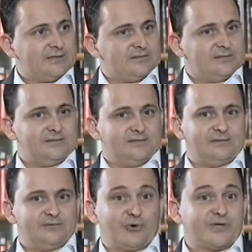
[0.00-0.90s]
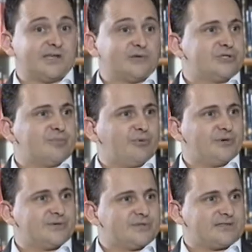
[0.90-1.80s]
E dois anos
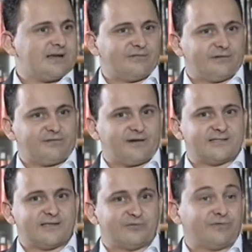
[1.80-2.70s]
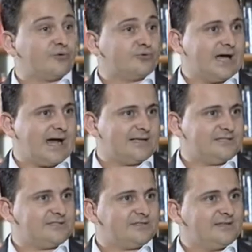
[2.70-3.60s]
depois eu estava fazendo
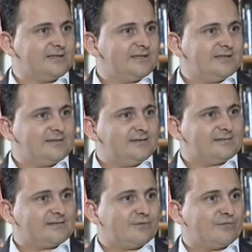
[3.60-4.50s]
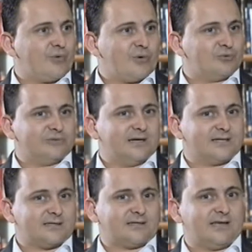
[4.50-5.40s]
faculdade. Então foi uma
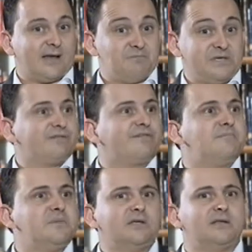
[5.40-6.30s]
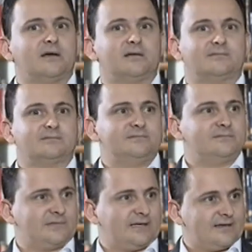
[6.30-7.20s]
mudança que a minha família
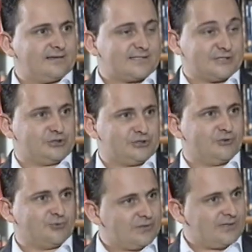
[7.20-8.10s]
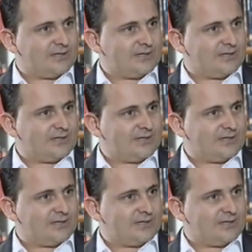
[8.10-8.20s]
é, sentiu.